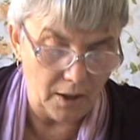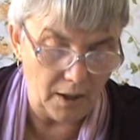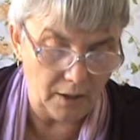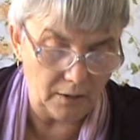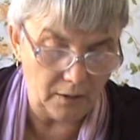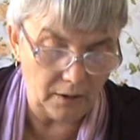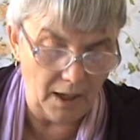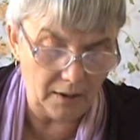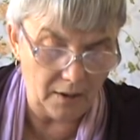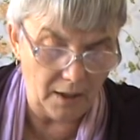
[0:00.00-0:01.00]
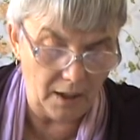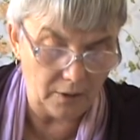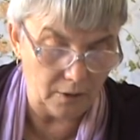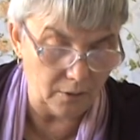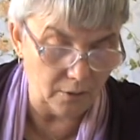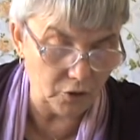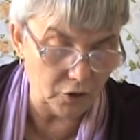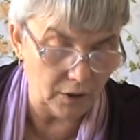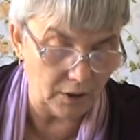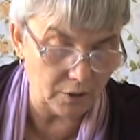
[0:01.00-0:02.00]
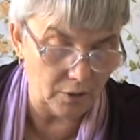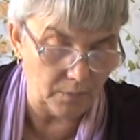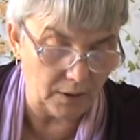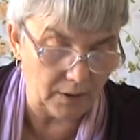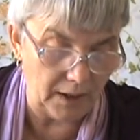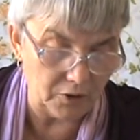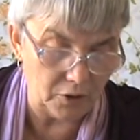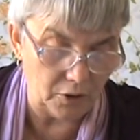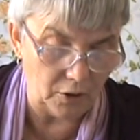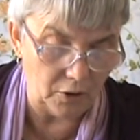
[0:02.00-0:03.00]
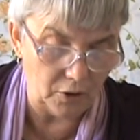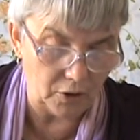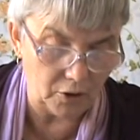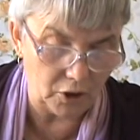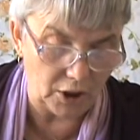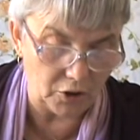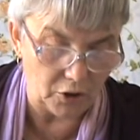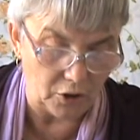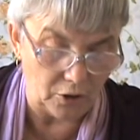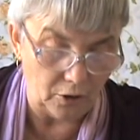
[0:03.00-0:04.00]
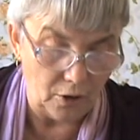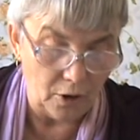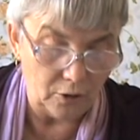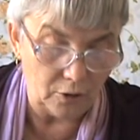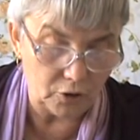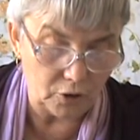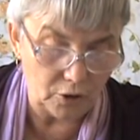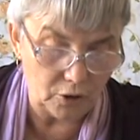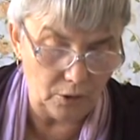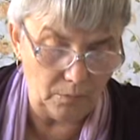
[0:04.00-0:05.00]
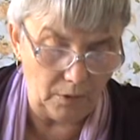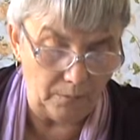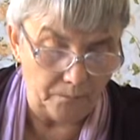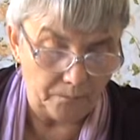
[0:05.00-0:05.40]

jak, takie, jakie nosi na sobie każdy inny grzesznik. Dostrzeżymy,